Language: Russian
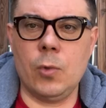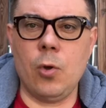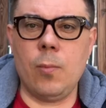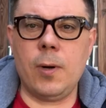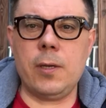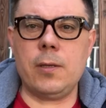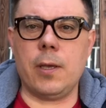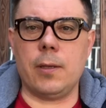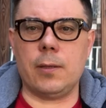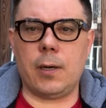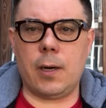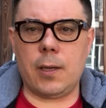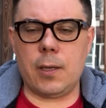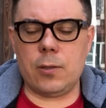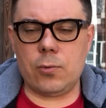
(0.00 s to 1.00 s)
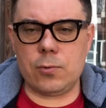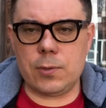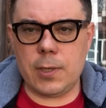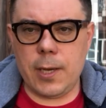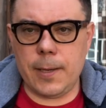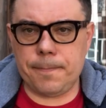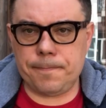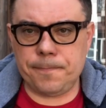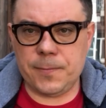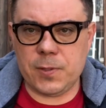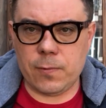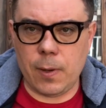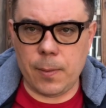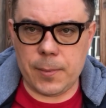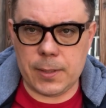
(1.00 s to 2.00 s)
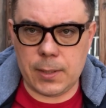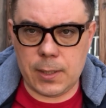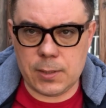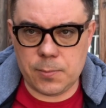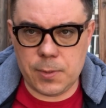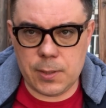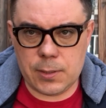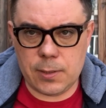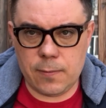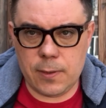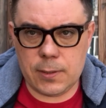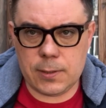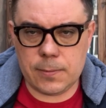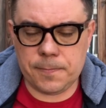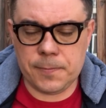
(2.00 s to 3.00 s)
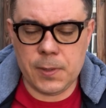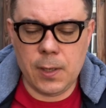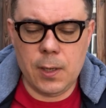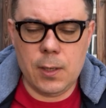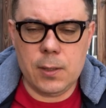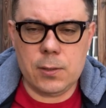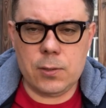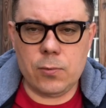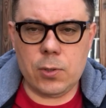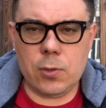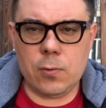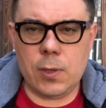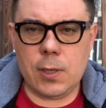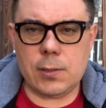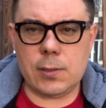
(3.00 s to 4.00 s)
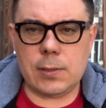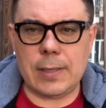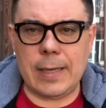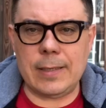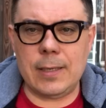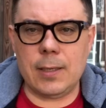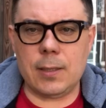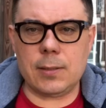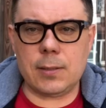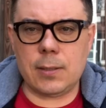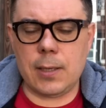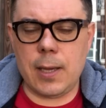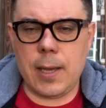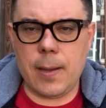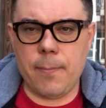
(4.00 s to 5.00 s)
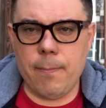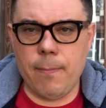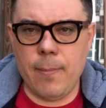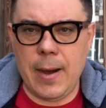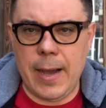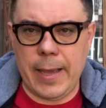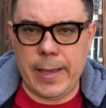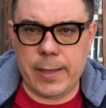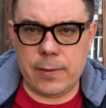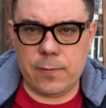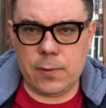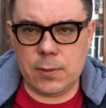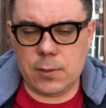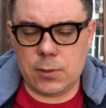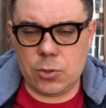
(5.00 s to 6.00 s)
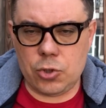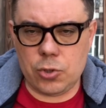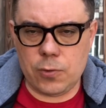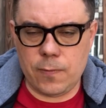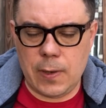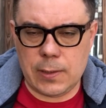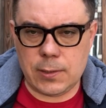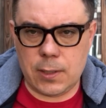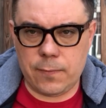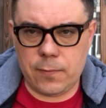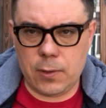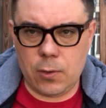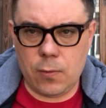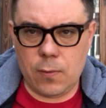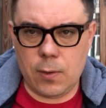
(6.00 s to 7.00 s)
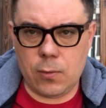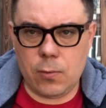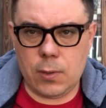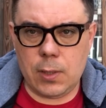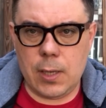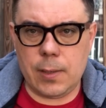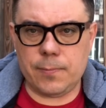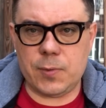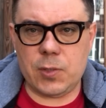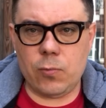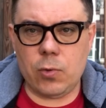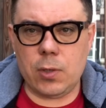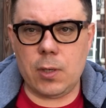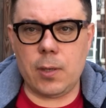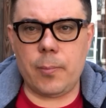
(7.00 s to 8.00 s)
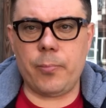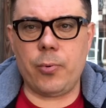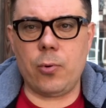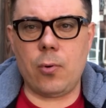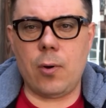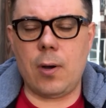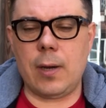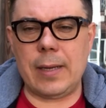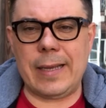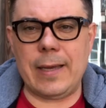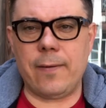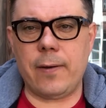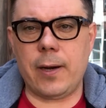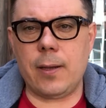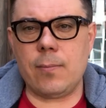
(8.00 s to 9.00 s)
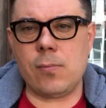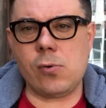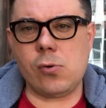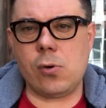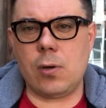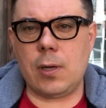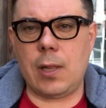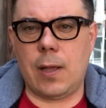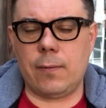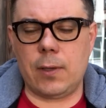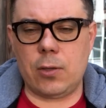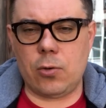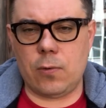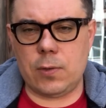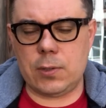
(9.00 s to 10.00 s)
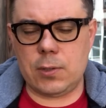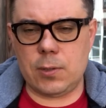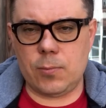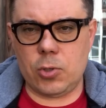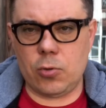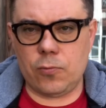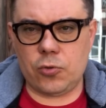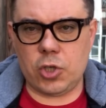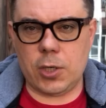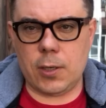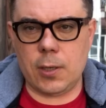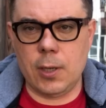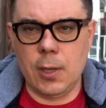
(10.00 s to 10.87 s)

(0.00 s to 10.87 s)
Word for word: Добрый день, дорогие друзья, с вами Тарас Березовец. Сегодня у нас 11 мая 2022 года. Сегодня поговорим о главной новости минувших